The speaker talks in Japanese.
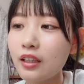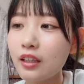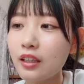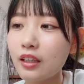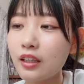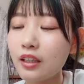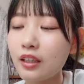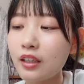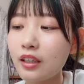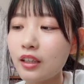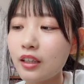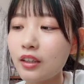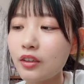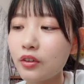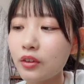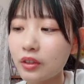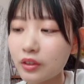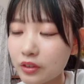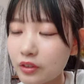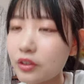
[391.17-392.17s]
えー、
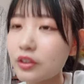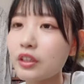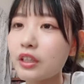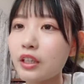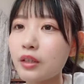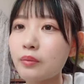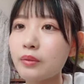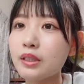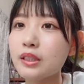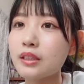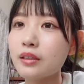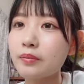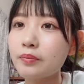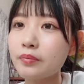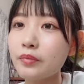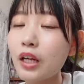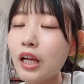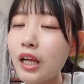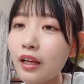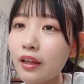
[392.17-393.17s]
ドラッグストアで買いました
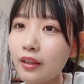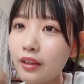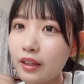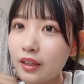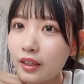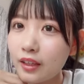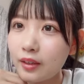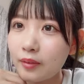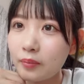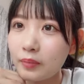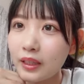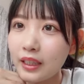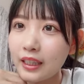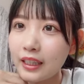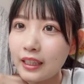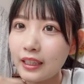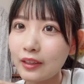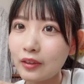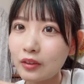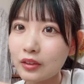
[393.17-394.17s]
あ
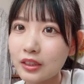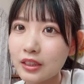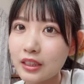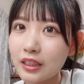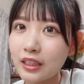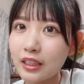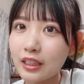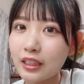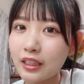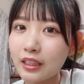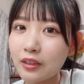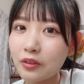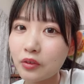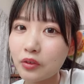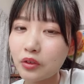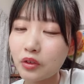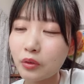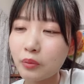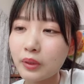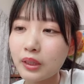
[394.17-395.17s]
ミキの好きな
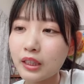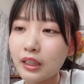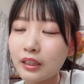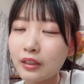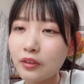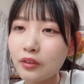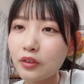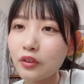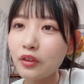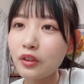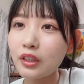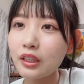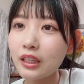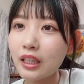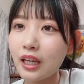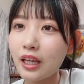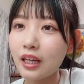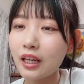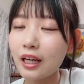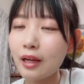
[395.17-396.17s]
ギフトまた届い
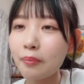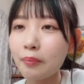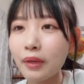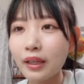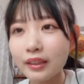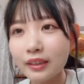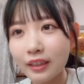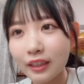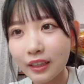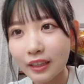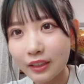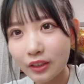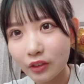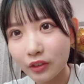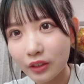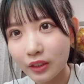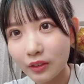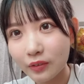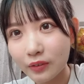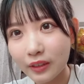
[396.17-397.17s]
た頑張ったで
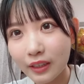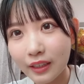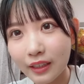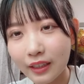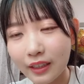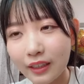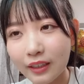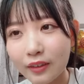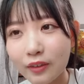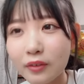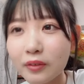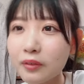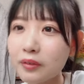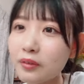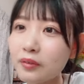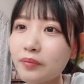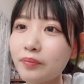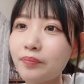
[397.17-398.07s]
しょギフトありがとう